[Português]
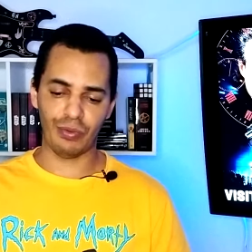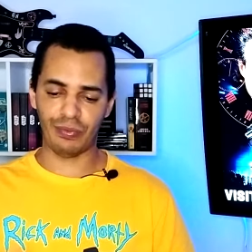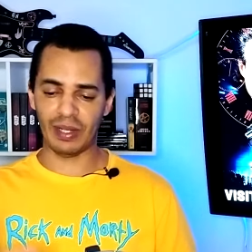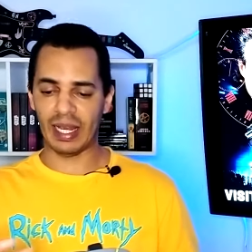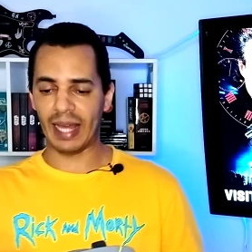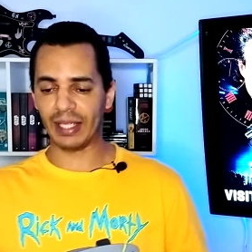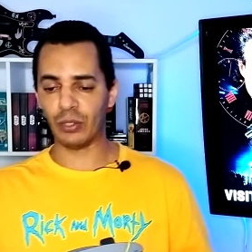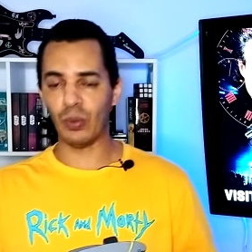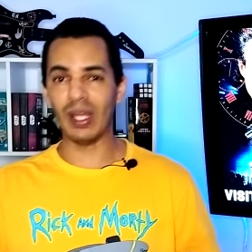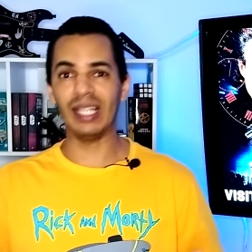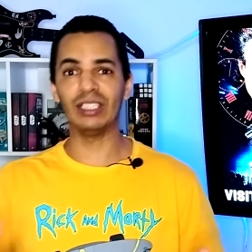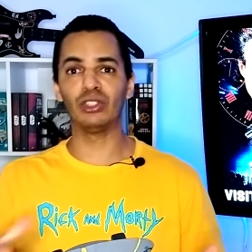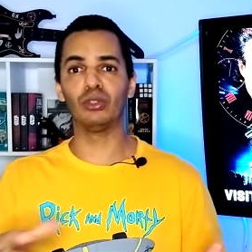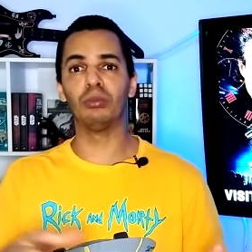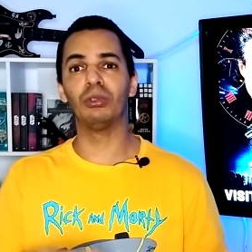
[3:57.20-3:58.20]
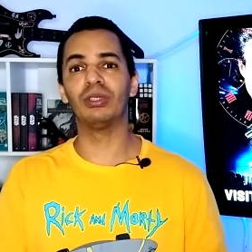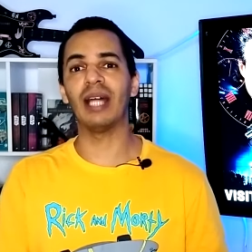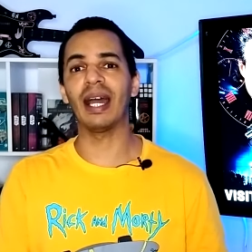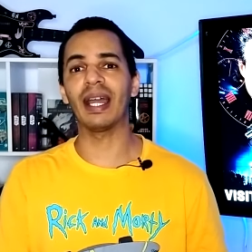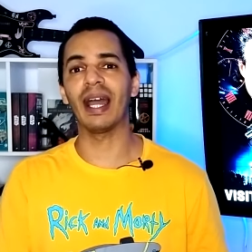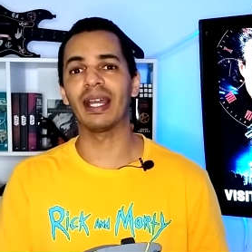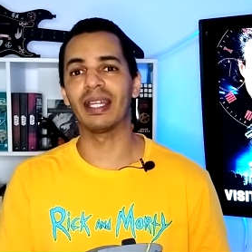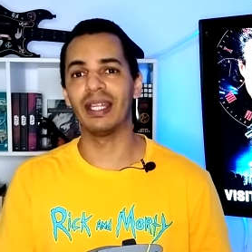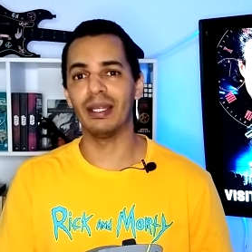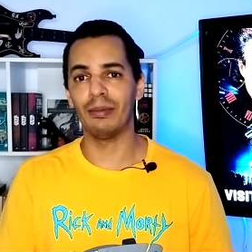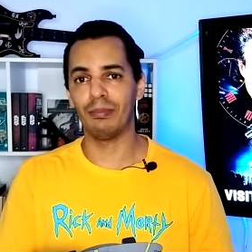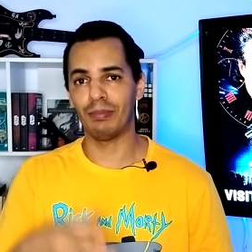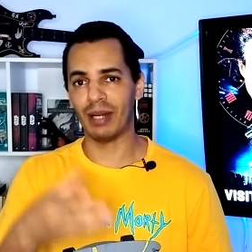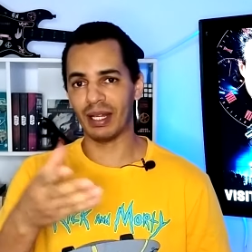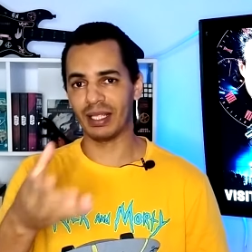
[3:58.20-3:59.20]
vou falar aqui o resumo da HQ